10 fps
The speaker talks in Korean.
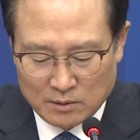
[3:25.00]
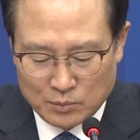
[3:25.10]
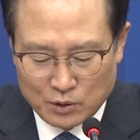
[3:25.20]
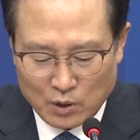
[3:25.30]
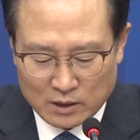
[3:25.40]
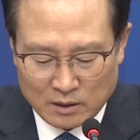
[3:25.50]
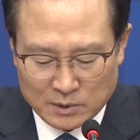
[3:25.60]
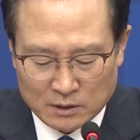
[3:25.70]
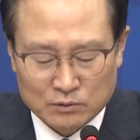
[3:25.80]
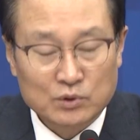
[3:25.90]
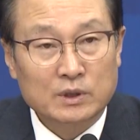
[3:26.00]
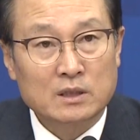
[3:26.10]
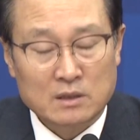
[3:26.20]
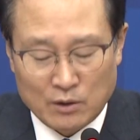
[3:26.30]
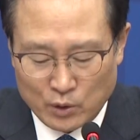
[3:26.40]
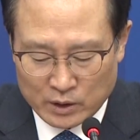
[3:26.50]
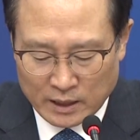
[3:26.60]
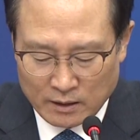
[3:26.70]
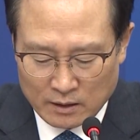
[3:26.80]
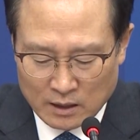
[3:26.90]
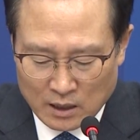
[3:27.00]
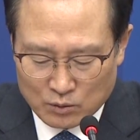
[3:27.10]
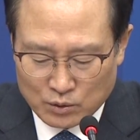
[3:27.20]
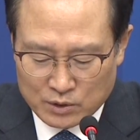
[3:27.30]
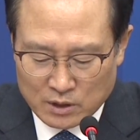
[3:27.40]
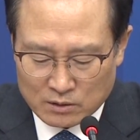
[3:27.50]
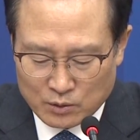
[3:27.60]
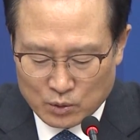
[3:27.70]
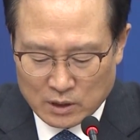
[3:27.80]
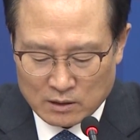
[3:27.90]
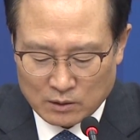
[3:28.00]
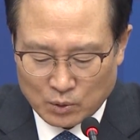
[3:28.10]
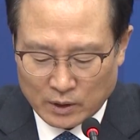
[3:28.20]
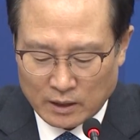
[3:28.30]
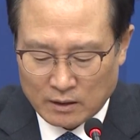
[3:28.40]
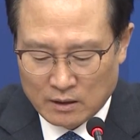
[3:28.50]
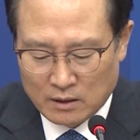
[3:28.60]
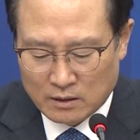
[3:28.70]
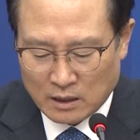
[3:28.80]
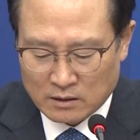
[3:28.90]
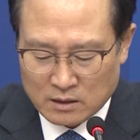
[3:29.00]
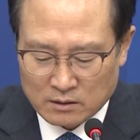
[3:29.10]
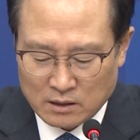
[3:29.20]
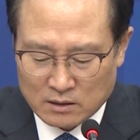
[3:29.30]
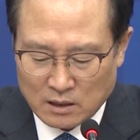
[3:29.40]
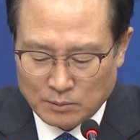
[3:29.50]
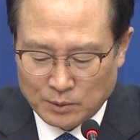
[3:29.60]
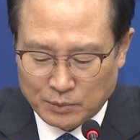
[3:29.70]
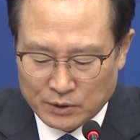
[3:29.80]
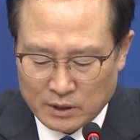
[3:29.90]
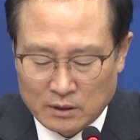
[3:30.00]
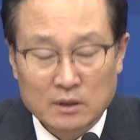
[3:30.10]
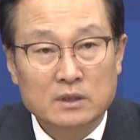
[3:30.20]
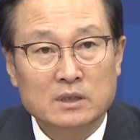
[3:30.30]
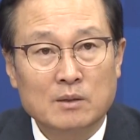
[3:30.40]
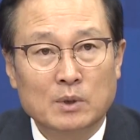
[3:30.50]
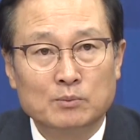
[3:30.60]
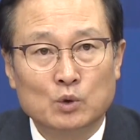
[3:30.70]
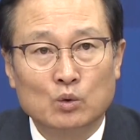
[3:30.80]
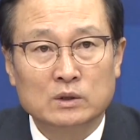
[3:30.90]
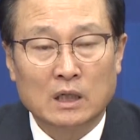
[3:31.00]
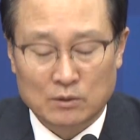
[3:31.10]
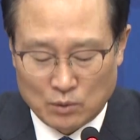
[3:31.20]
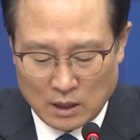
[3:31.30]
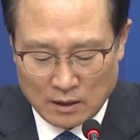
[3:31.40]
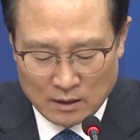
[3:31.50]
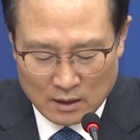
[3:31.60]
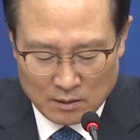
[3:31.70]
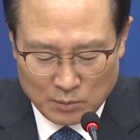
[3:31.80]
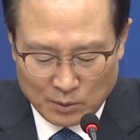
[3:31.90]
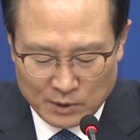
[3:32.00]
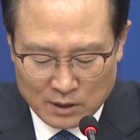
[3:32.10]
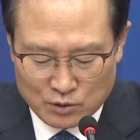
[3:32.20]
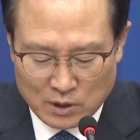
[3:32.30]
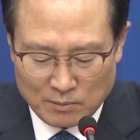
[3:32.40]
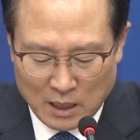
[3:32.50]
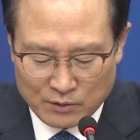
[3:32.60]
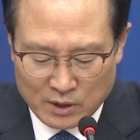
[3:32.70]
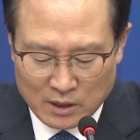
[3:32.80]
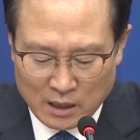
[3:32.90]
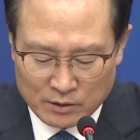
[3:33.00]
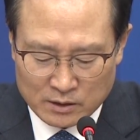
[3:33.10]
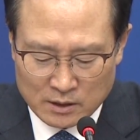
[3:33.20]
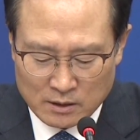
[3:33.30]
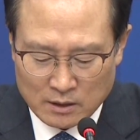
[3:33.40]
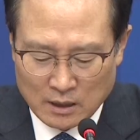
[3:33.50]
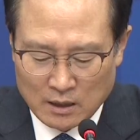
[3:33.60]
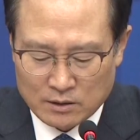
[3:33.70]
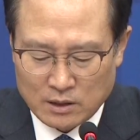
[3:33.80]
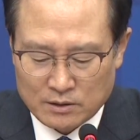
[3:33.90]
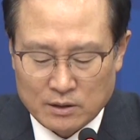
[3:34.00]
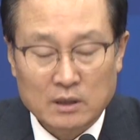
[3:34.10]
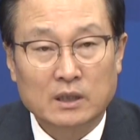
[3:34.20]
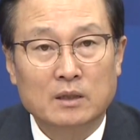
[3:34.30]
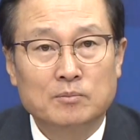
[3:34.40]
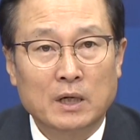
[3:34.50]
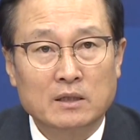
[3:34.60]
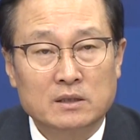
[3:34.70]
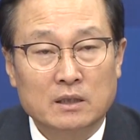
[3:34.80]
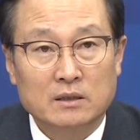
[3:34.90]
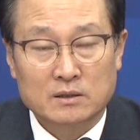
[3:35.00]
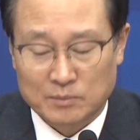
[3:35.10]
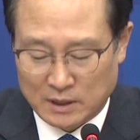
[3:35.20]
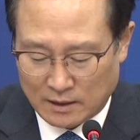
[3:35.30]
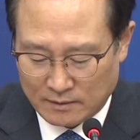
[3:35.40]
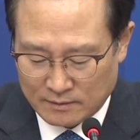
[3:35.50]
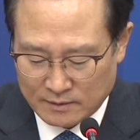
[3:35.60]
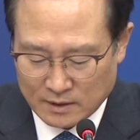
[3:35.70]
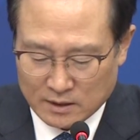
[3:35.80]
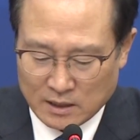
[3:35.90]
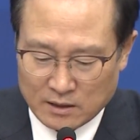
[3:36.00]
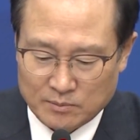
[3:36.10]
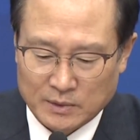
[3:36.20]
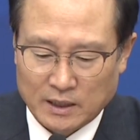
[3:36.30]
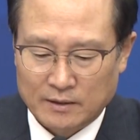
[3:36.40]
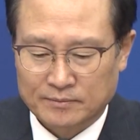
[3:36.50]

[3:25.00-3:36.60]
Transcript: 필요하다면 국회 차원의 국정조사를 통해 양승태 사법부의 사법농단과 법원의 수사 방해 행위를 철저하게 파헤치겠습니다. 이상입니다.